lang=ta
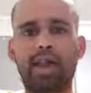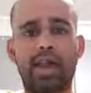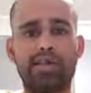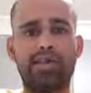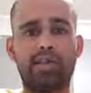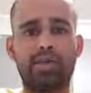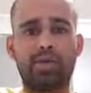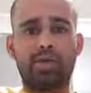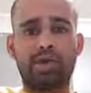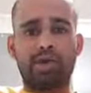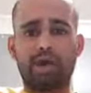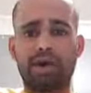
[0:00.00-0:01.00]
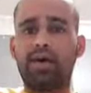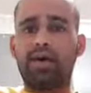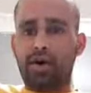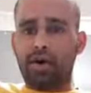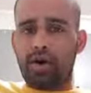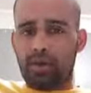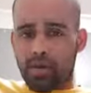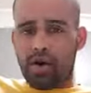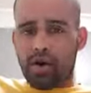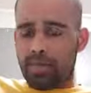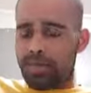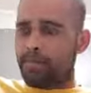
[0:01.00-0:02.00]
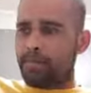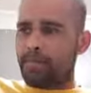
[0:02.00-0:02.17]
நேசிக்கக்கூடிய ஒரு நபர்